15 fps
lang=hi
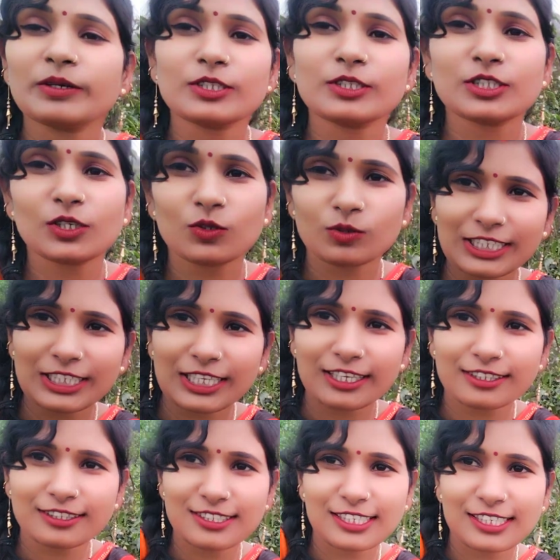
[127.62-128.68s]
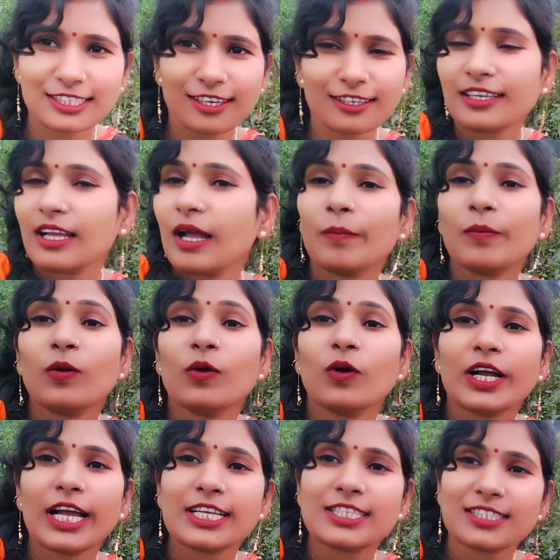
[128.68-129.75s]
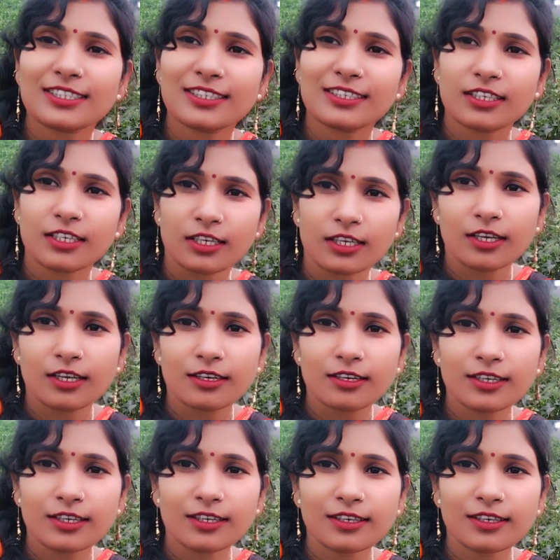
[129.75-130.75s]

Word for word: बता दीजिएगा कि आप लोग कैसे हैं ठीक है